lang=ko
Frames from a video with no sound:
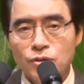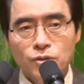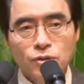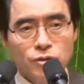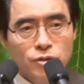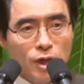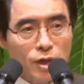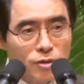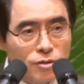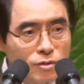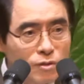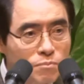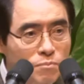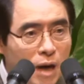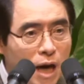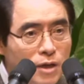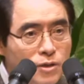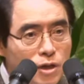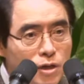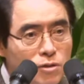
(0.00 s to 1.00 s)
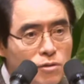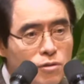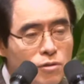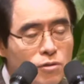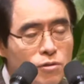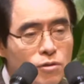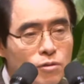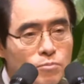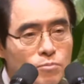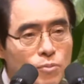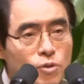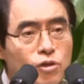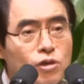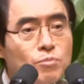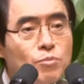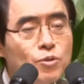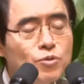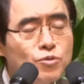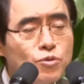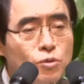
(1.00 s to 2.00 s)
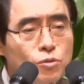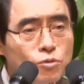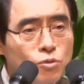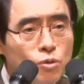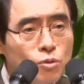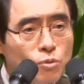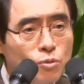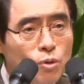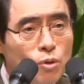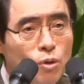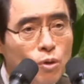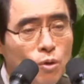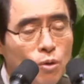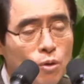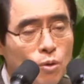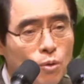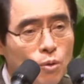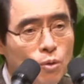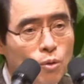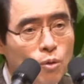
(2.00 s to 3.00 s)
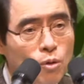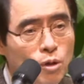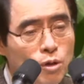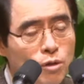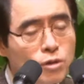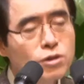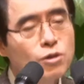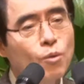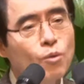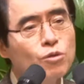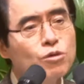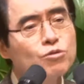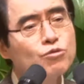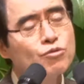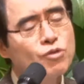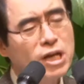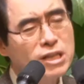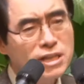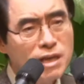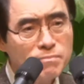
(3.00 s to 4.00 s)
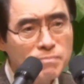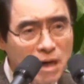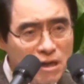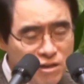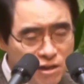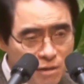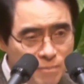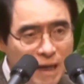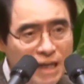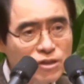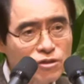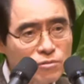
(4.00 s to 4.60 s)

자기는 마약을 먹어본 적도 없고 그냥 오늘 술 한잔 먹은 것밖에